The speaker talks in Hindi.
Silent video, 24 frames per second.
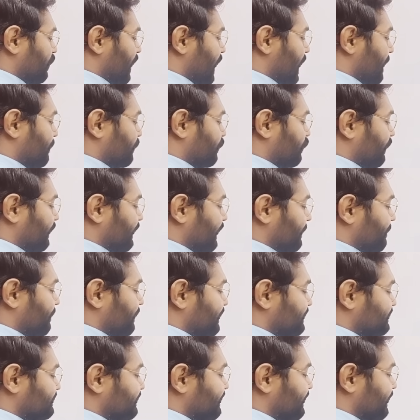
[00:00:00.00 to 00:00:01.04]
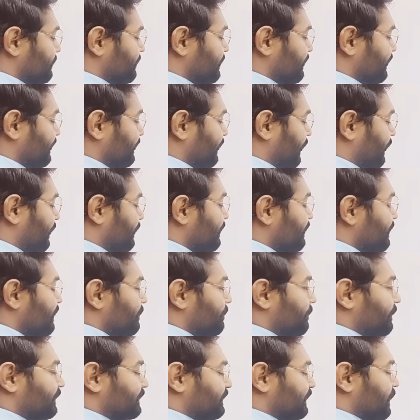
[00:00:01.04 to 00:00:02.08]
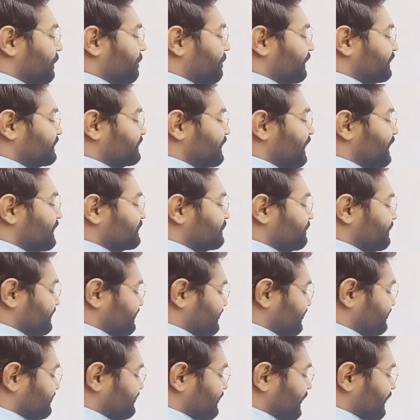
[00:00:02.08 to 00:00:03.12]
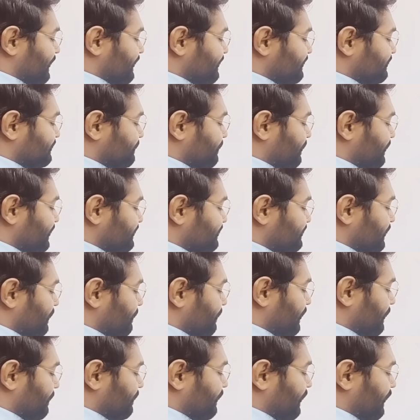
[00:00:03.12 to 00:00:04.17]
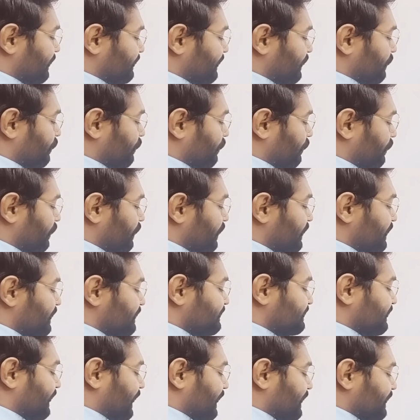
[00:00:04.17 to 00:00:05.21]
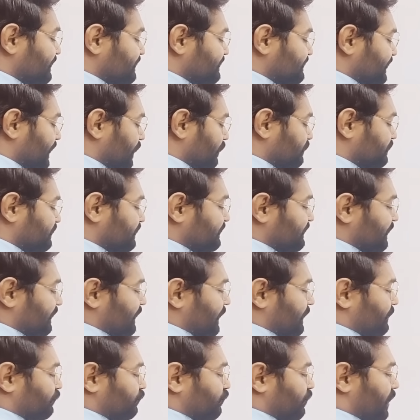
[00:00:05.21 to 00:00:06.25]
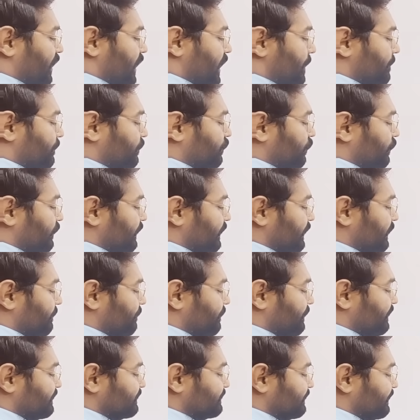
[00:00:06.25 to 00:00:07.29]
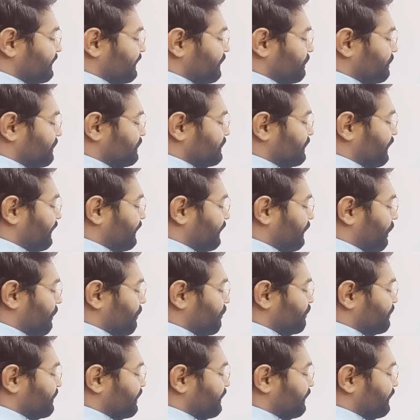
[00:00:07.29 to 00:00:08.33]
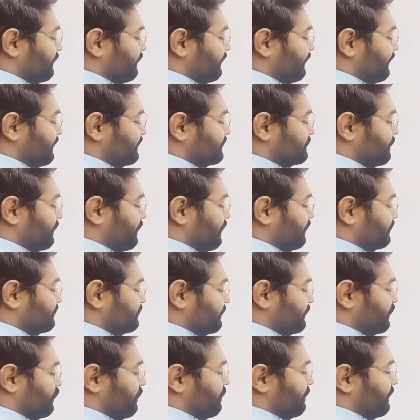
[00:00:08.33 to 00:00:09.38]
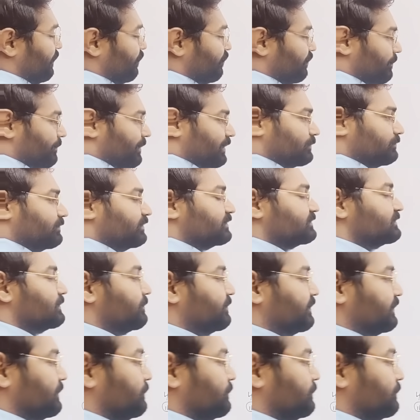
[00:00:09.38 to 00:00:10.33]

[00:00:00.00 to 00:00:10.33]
तो आपको ए प्लस ग्रेड मिलेगा मतलब 50 में से 40 प्लस नंबर आप लाते हो 40 या उससे ज़्यादा तो आपको ए प्लस ग्रेड मिल जाएगा ठीक है इस पर अलग से वीडियो में बनाऊंगा बाद में एग्जाम